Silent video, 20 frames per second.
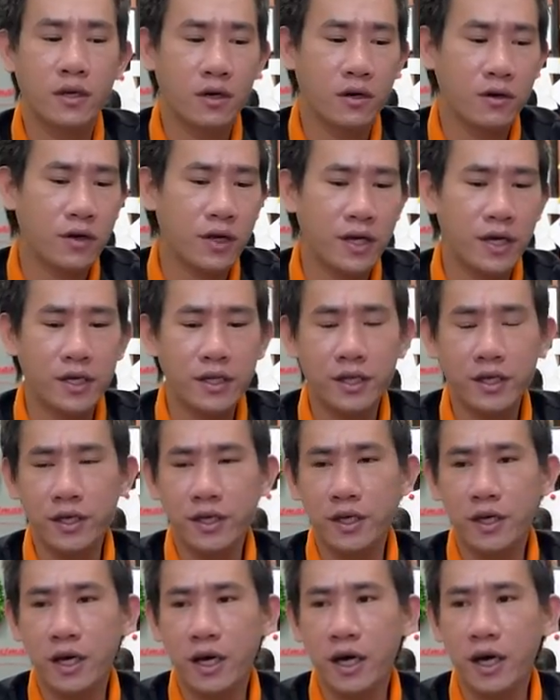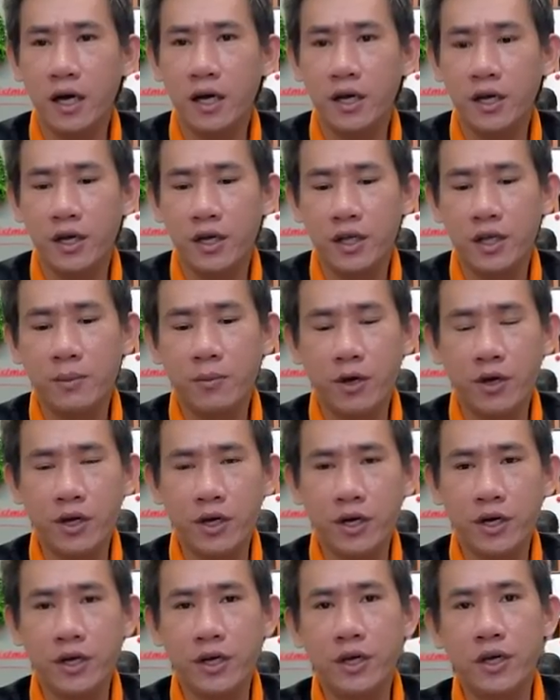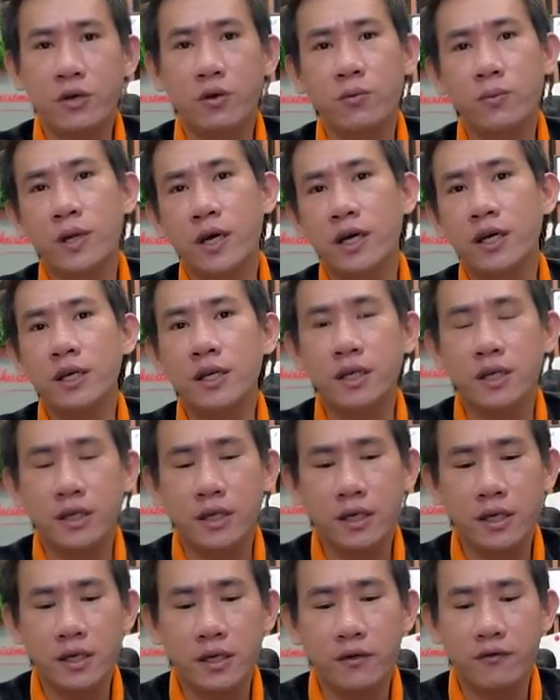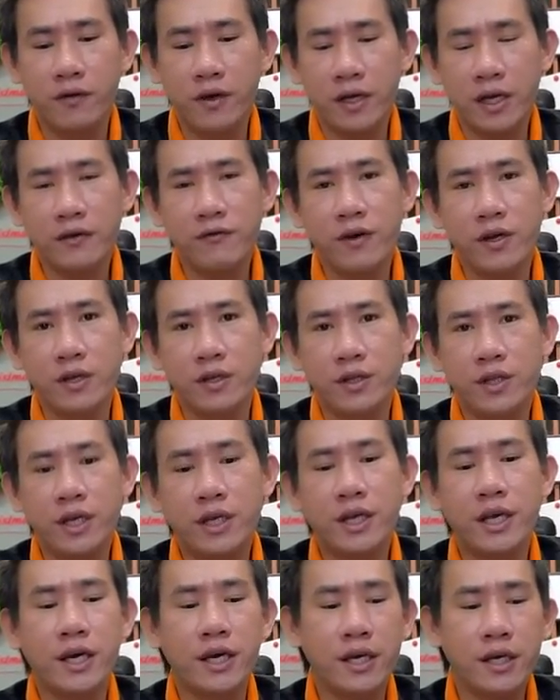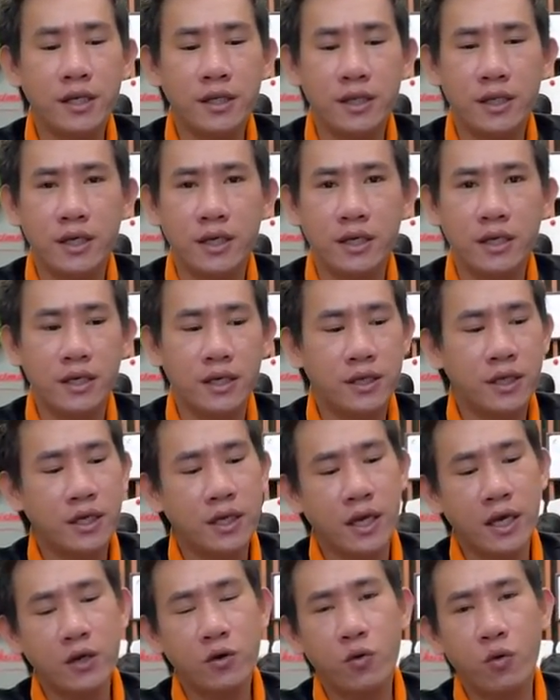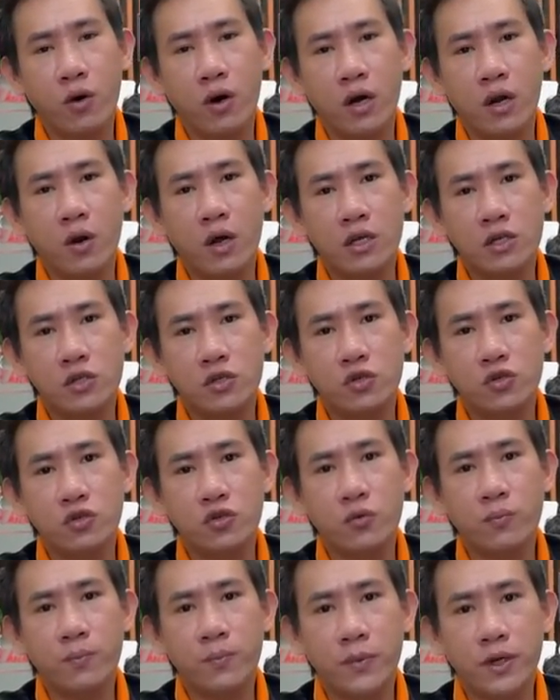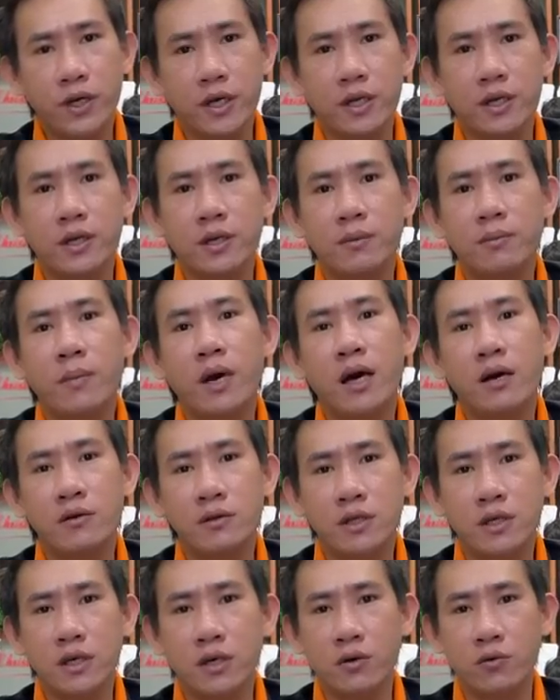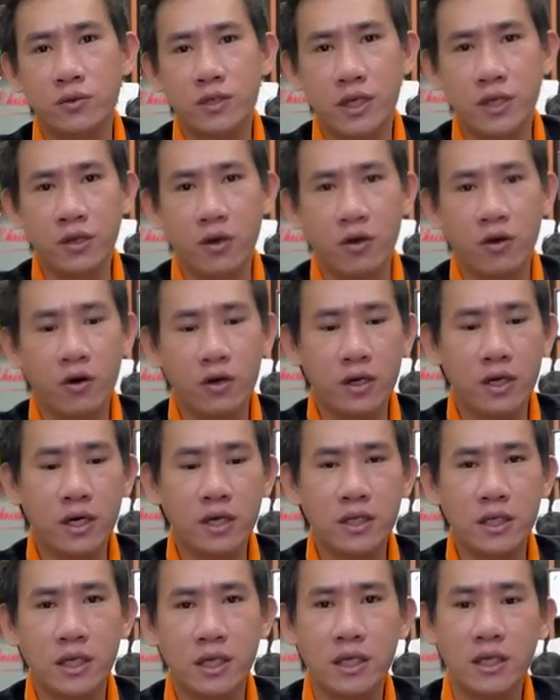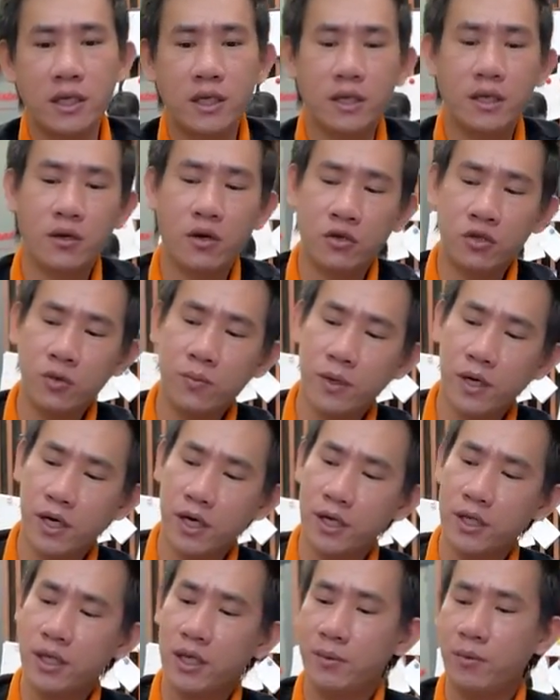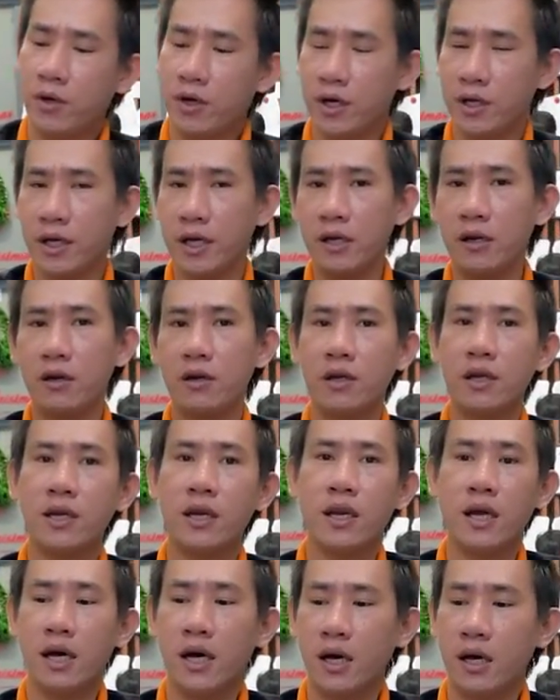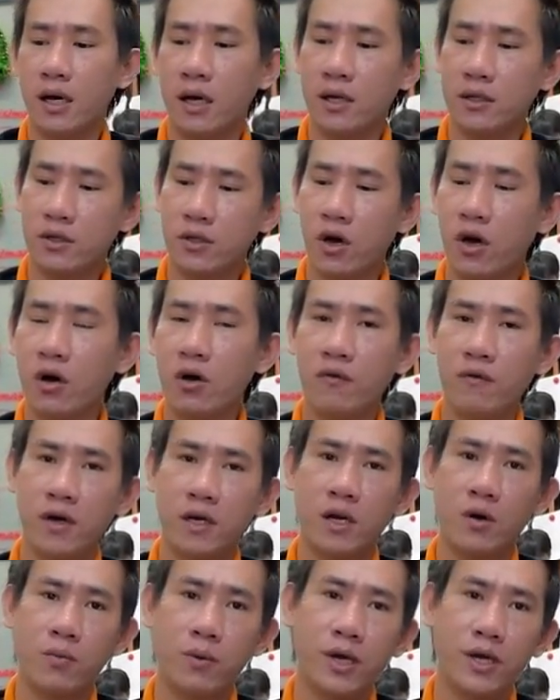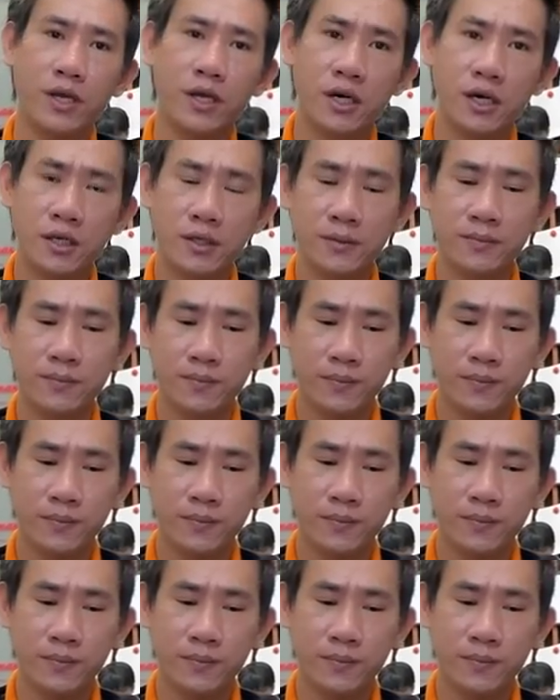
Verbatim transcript: ok thì uh, như mọi người cũng thấy về cái phần thiết kế thì thiết kế của loa sub điện bao giờ cũng sẽ nhỏ gọn hơn thì còn sub hơi thì mọi người thấy nó rất là to và cồng kềnh hơn.